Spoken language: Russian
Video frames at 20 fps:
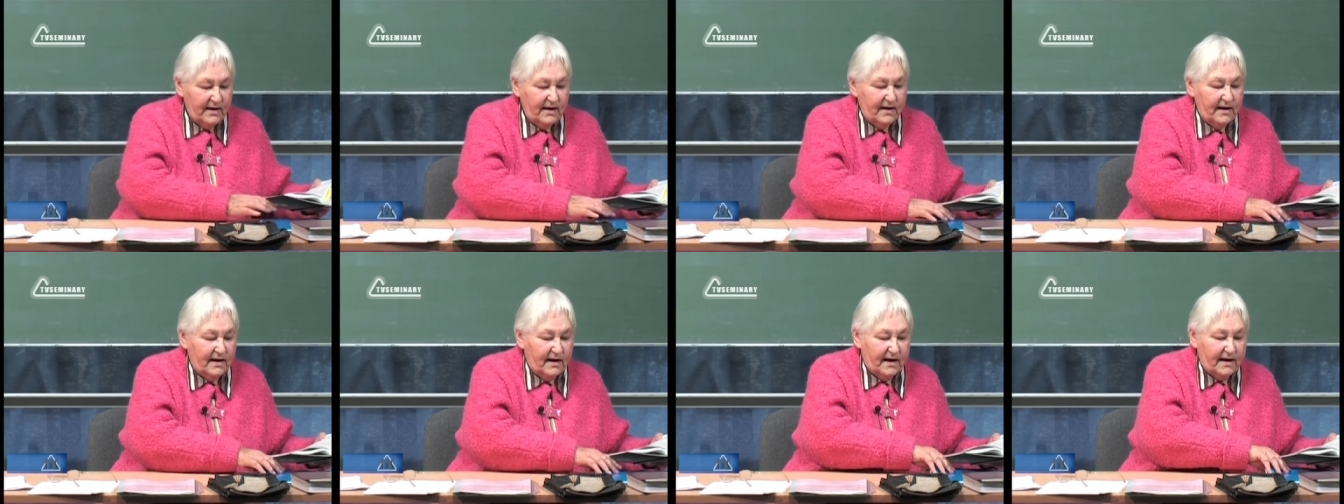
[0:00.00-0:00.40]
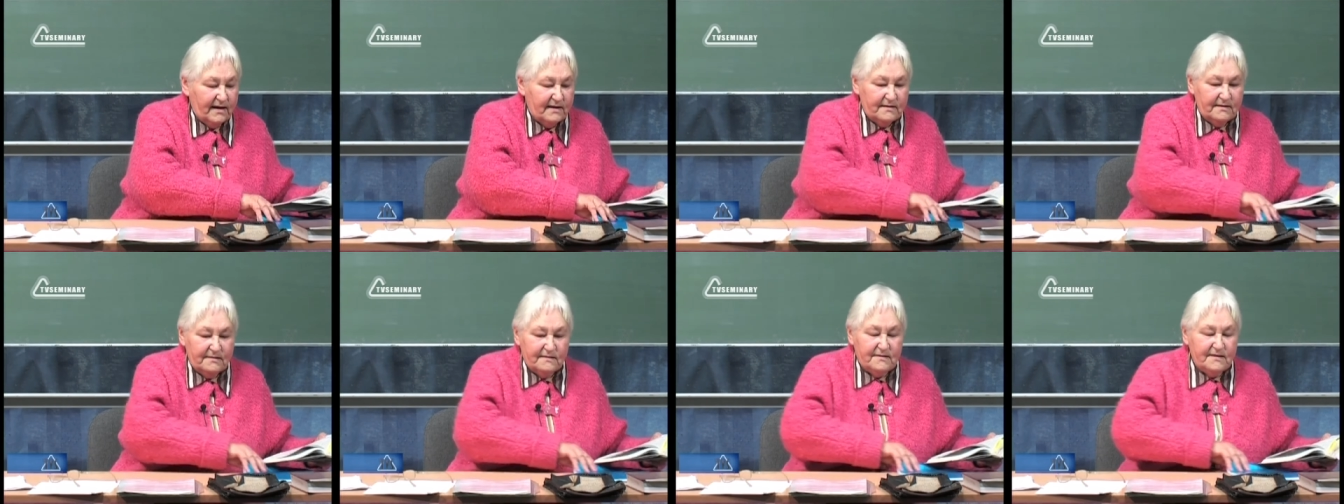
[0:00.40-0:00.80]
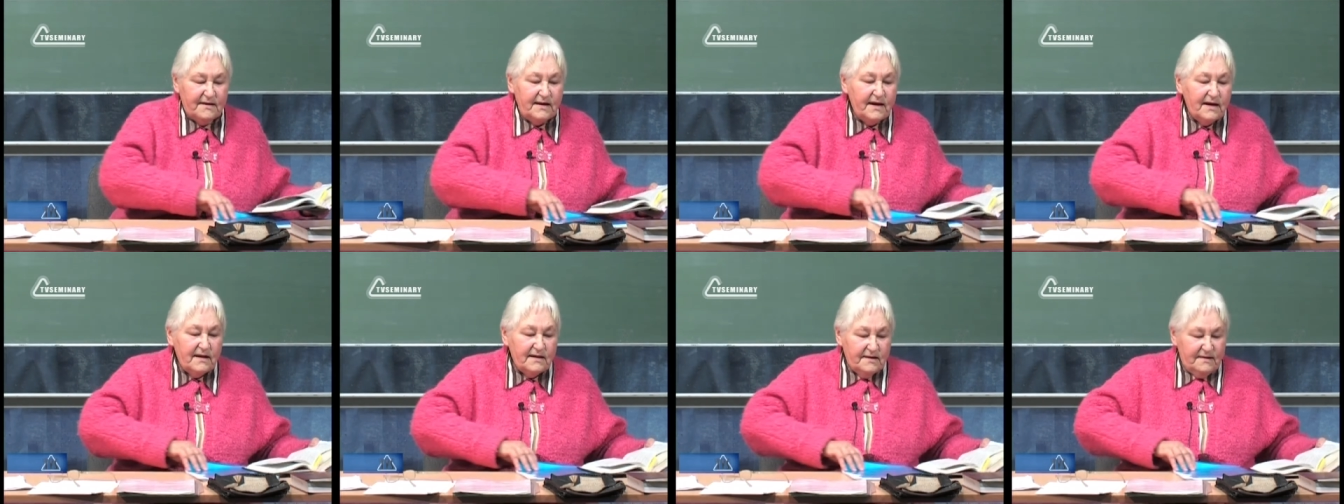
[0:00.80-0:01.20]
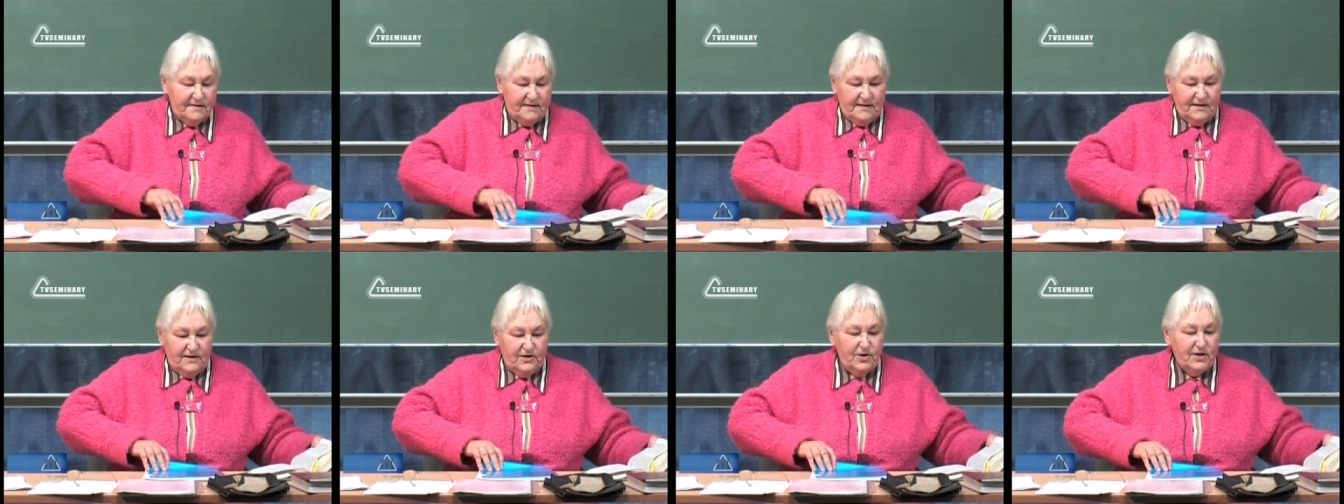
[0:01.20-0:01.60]
и о
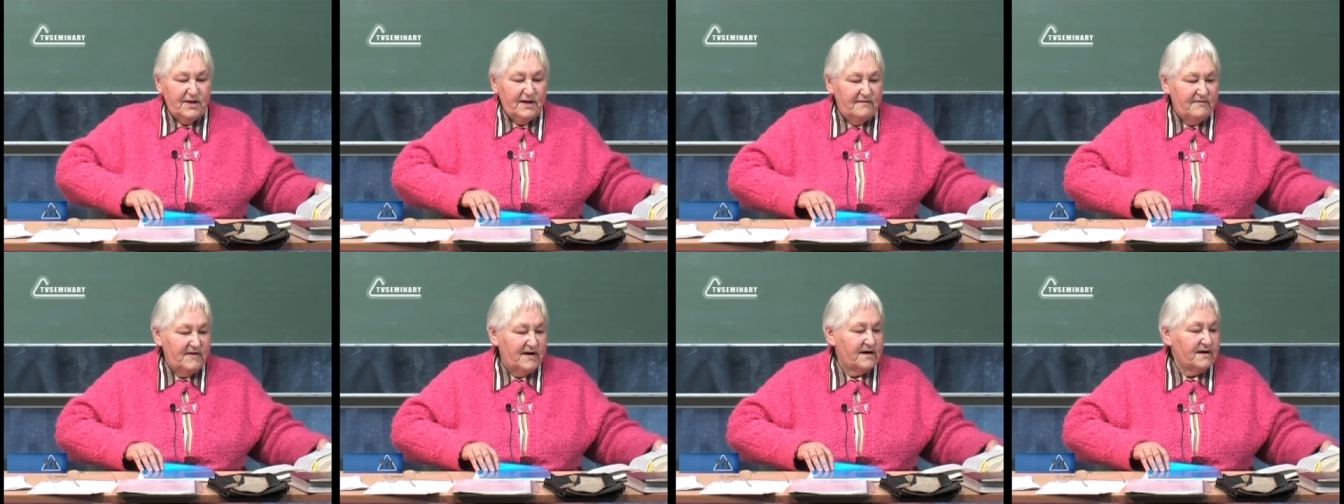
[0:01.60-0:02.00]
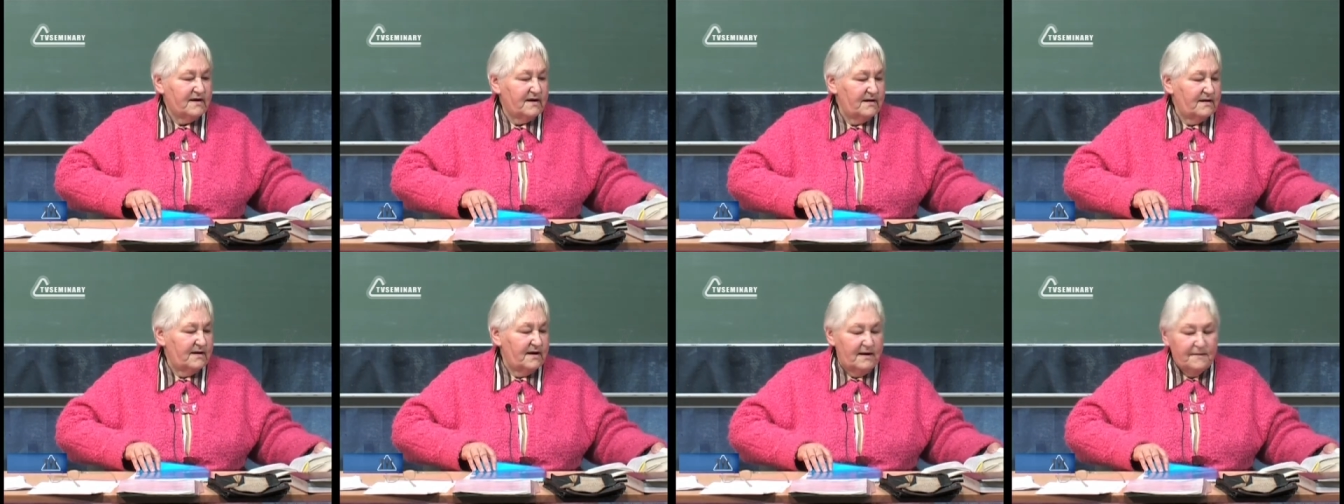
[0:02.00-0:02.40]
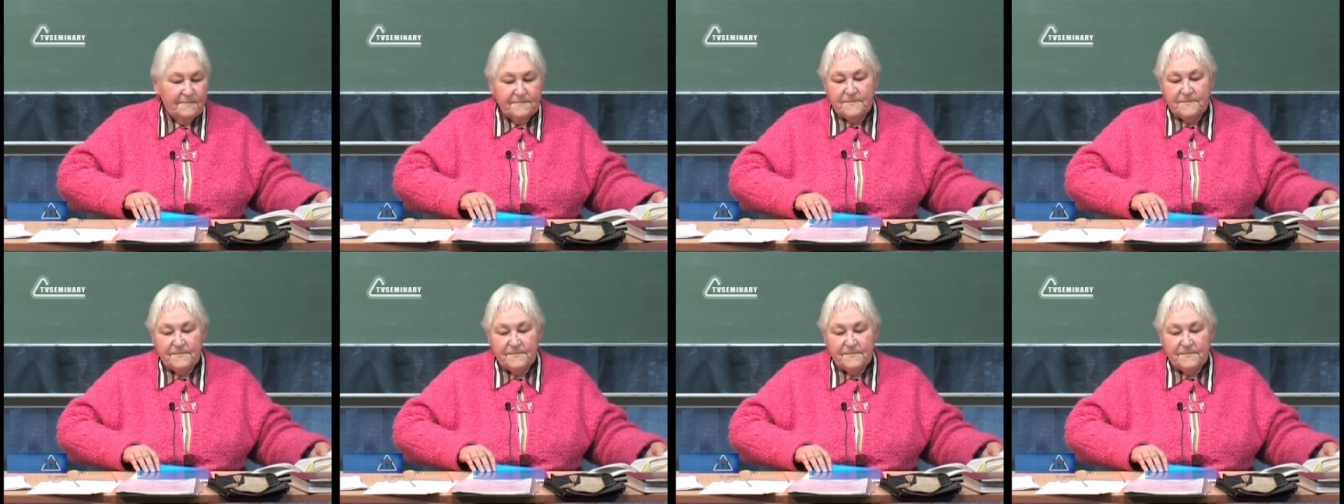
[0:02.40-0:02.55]
зрелости человека